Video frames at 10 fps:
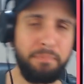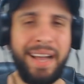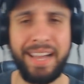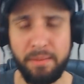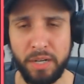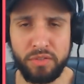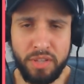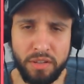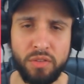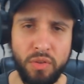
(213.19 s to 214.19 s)
Para, mano. Eu
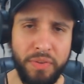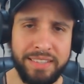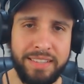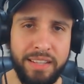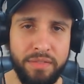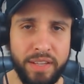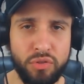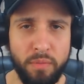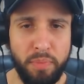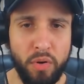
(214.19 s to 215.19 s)
sei o que eu tô fazendo, velho.
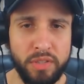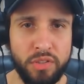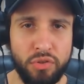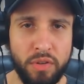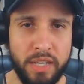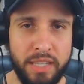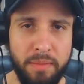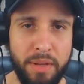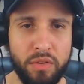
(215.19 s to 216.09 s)
Sou bom nesse jogo aqui, mano.